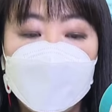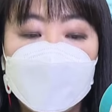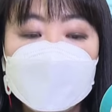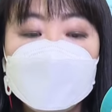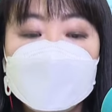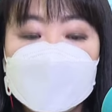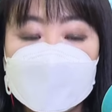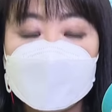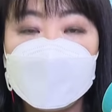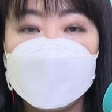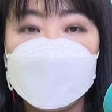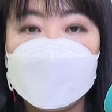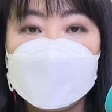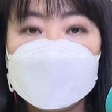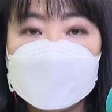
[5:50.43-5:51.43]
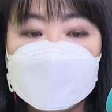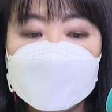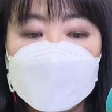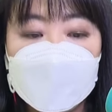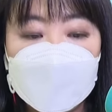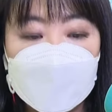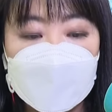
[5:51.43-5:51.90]
오늘부터
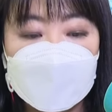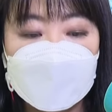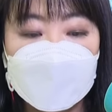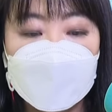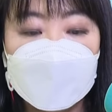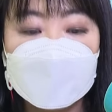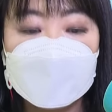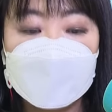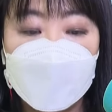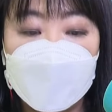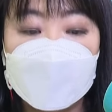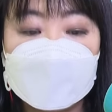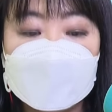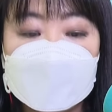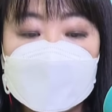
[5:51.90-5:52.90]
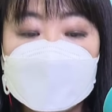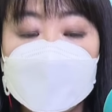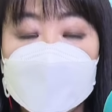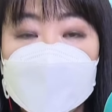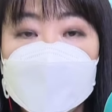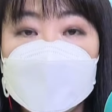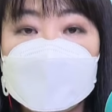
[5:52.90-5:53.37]
수도권 요양병원
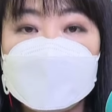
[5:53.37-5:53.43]
시설,